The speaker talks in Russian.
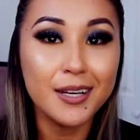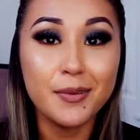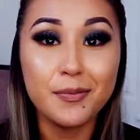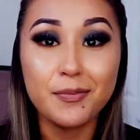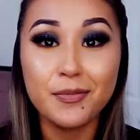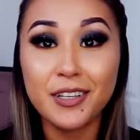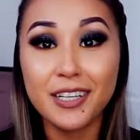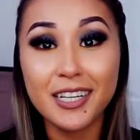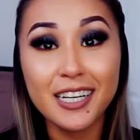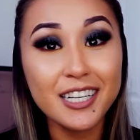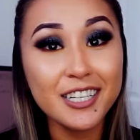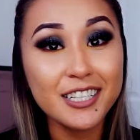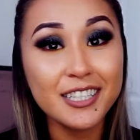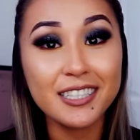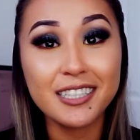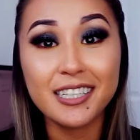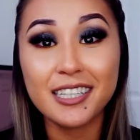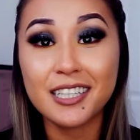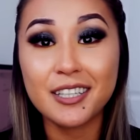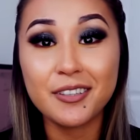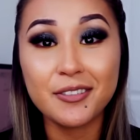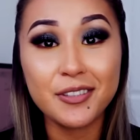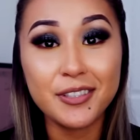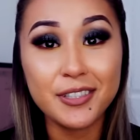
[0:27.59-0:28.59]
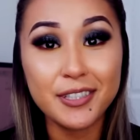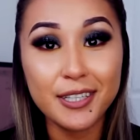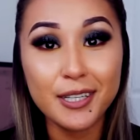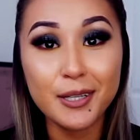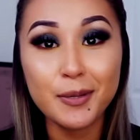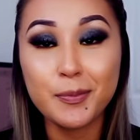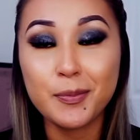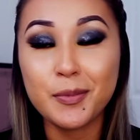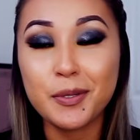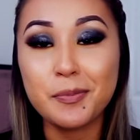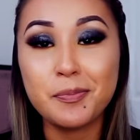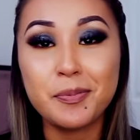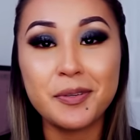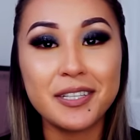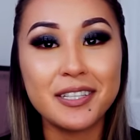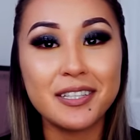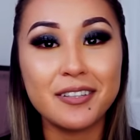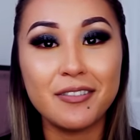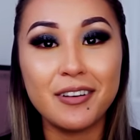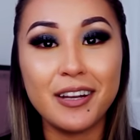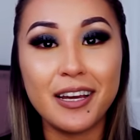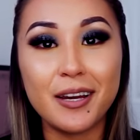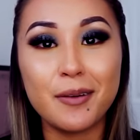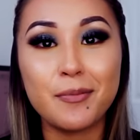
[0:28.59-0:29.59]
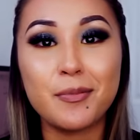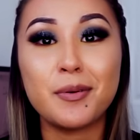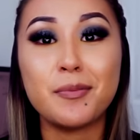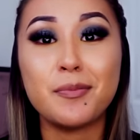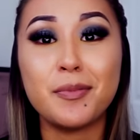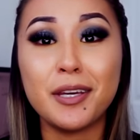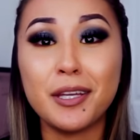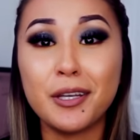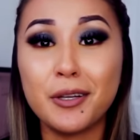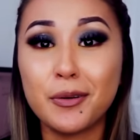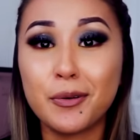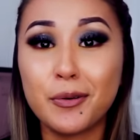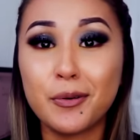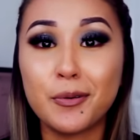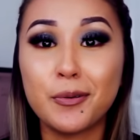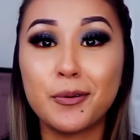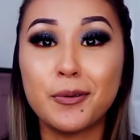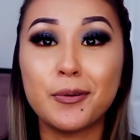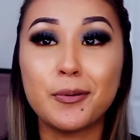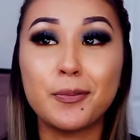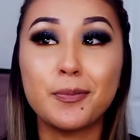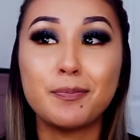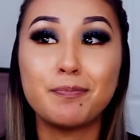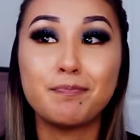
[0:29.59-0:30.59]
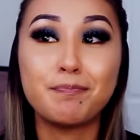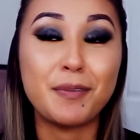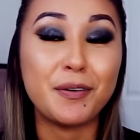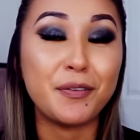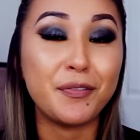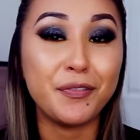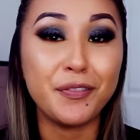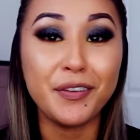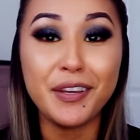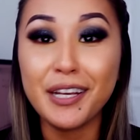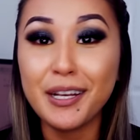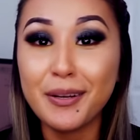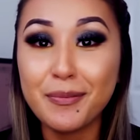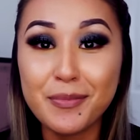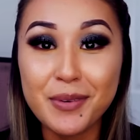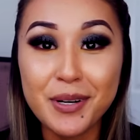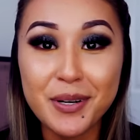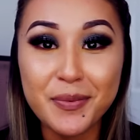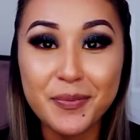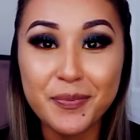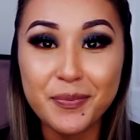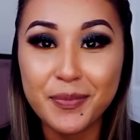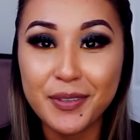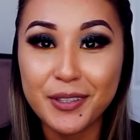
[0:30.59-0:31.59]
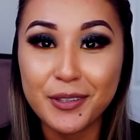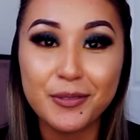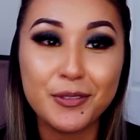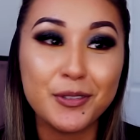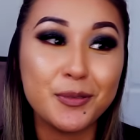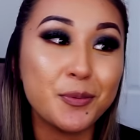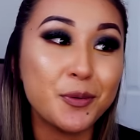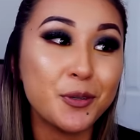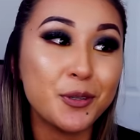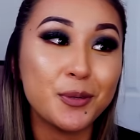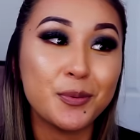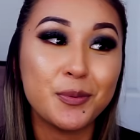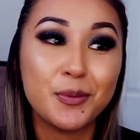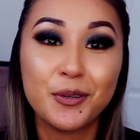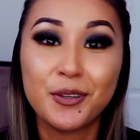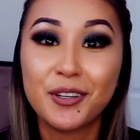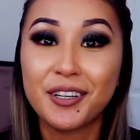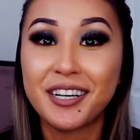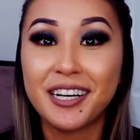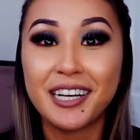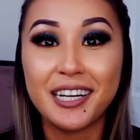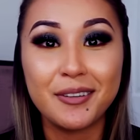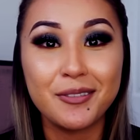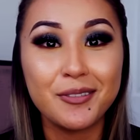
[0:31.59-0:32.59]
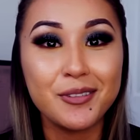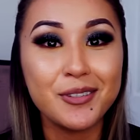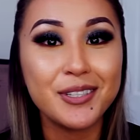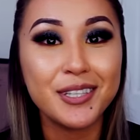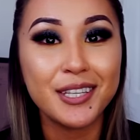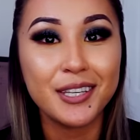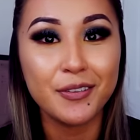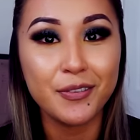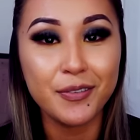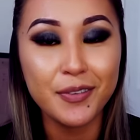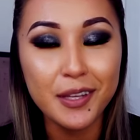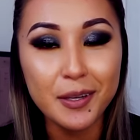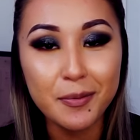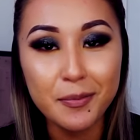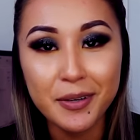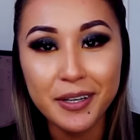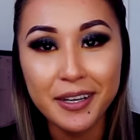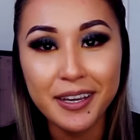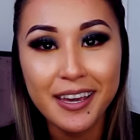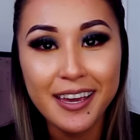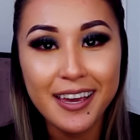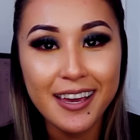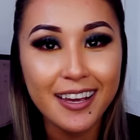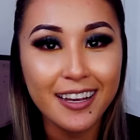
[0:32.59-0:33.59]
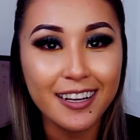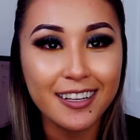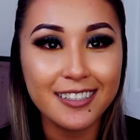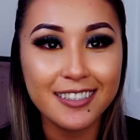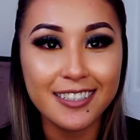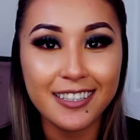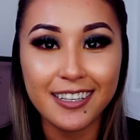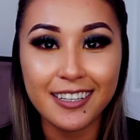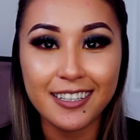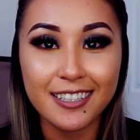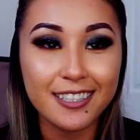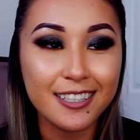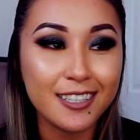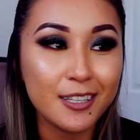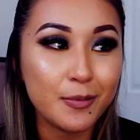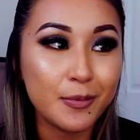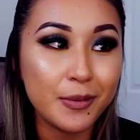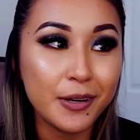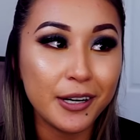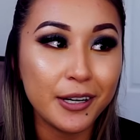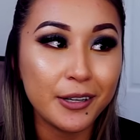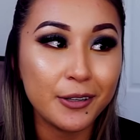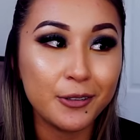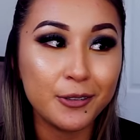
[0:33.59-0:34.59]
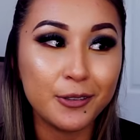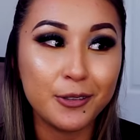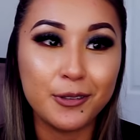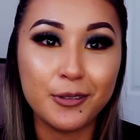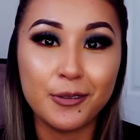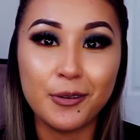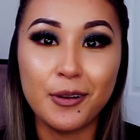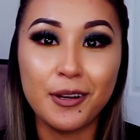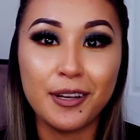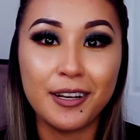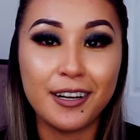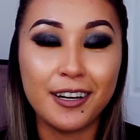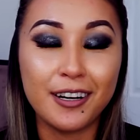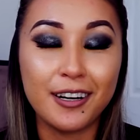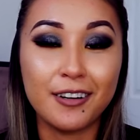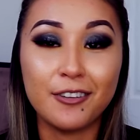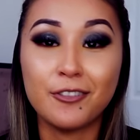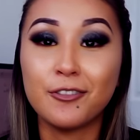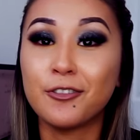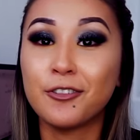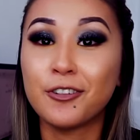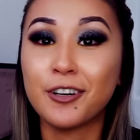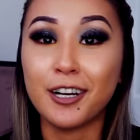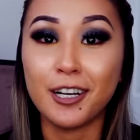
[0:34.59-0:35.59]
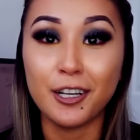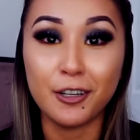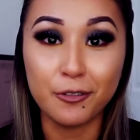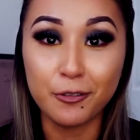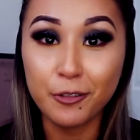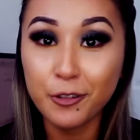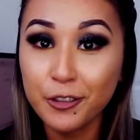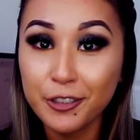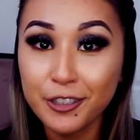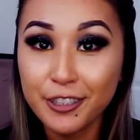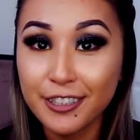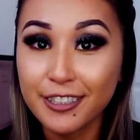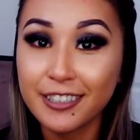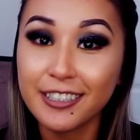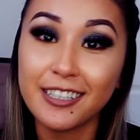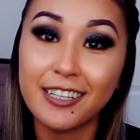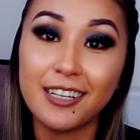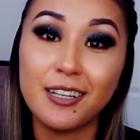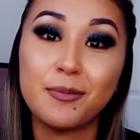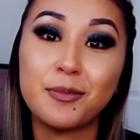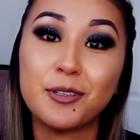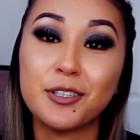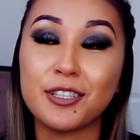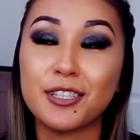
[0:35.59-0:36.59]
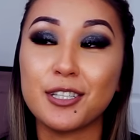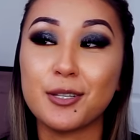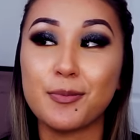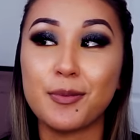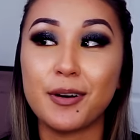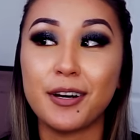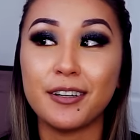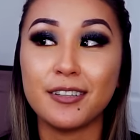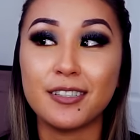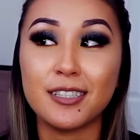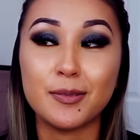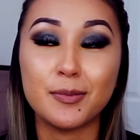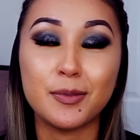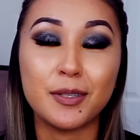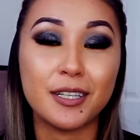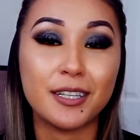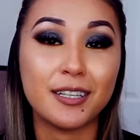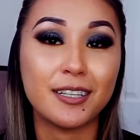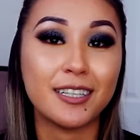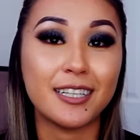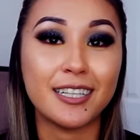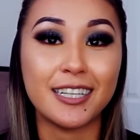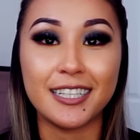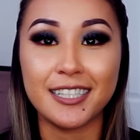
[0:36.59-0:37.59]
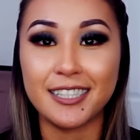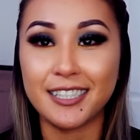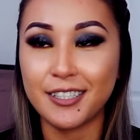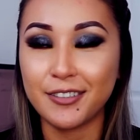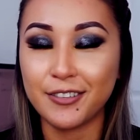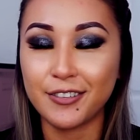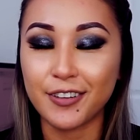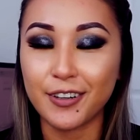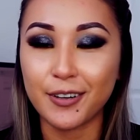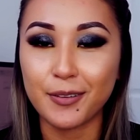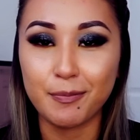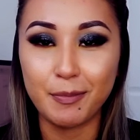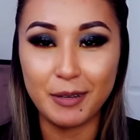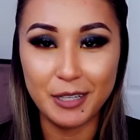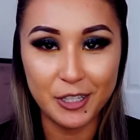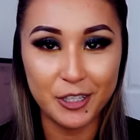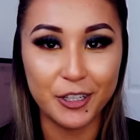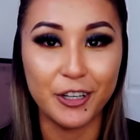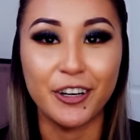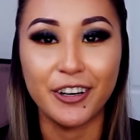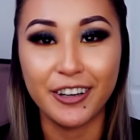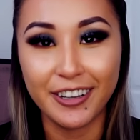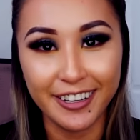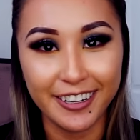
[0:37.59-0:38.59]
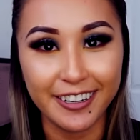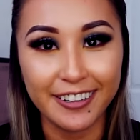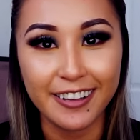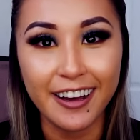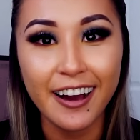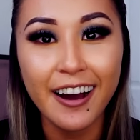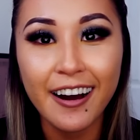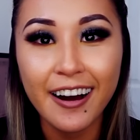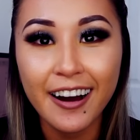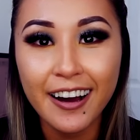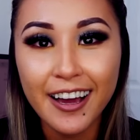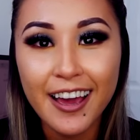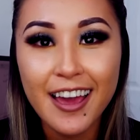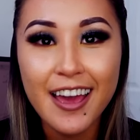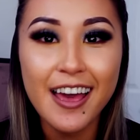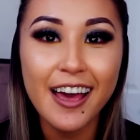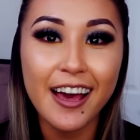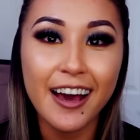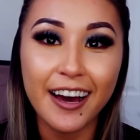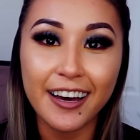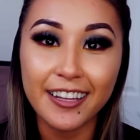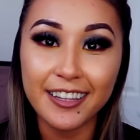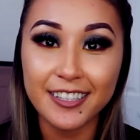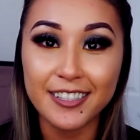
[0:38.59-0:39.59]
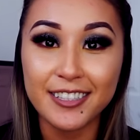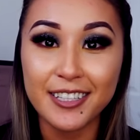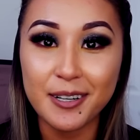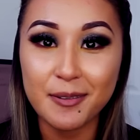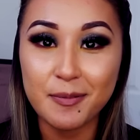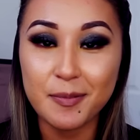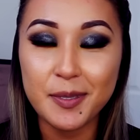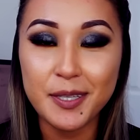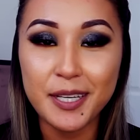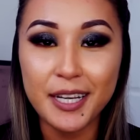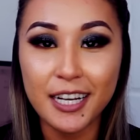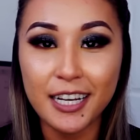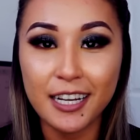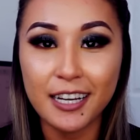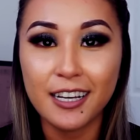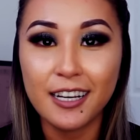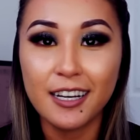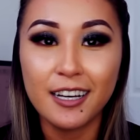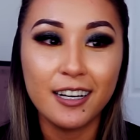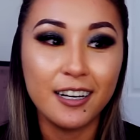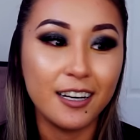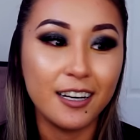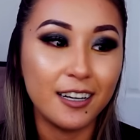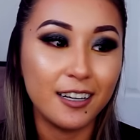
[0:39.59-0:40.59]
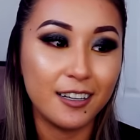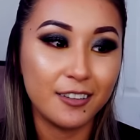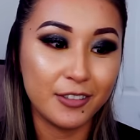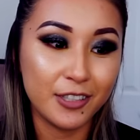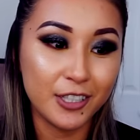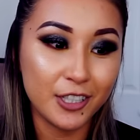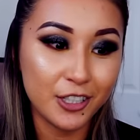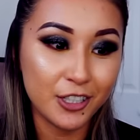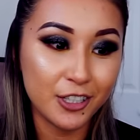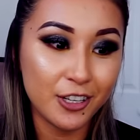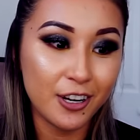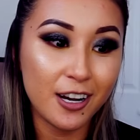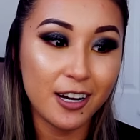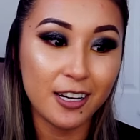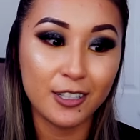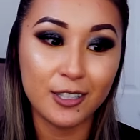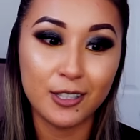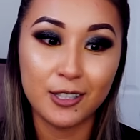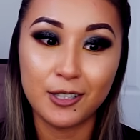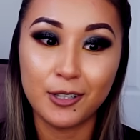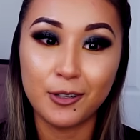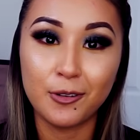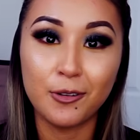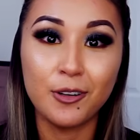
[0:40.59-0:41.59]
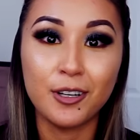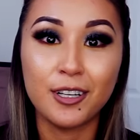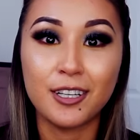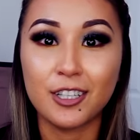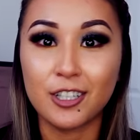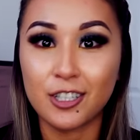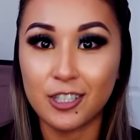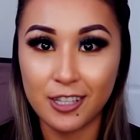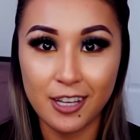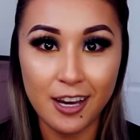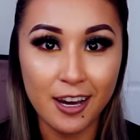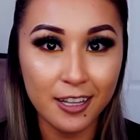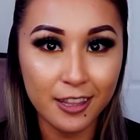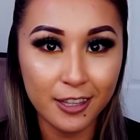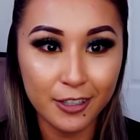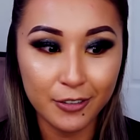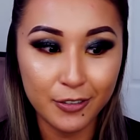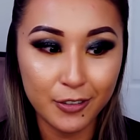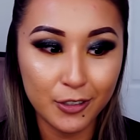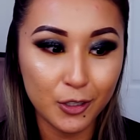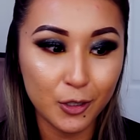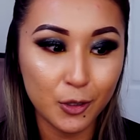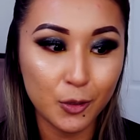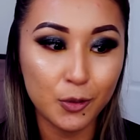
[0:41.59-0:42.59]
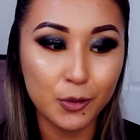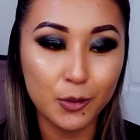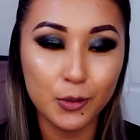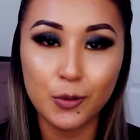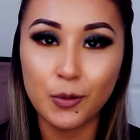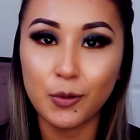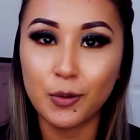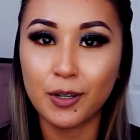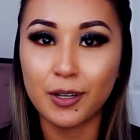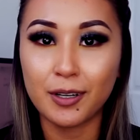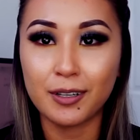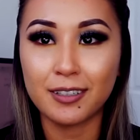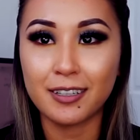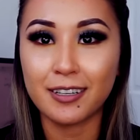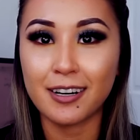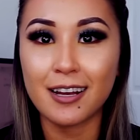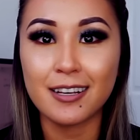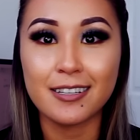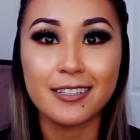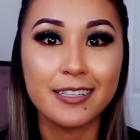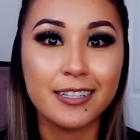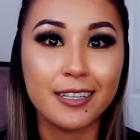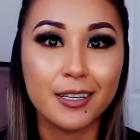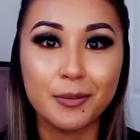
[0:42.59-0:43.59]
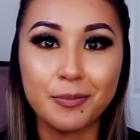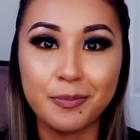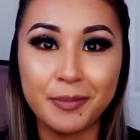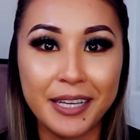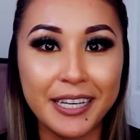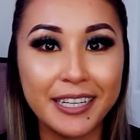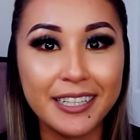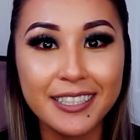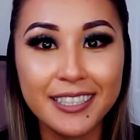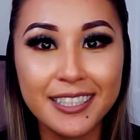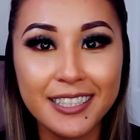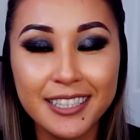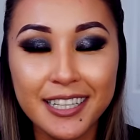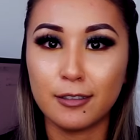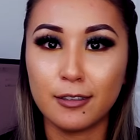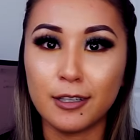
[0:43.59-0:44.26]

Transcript: Мне кажется, как и все, мы представляем Америку по фильмам, мы смотрим только голливудские фильмы, где снимают только в Голливуде или просто снимают в самых красивых больших городах, а на самом деле в США сколько штатов, сколько разных мест.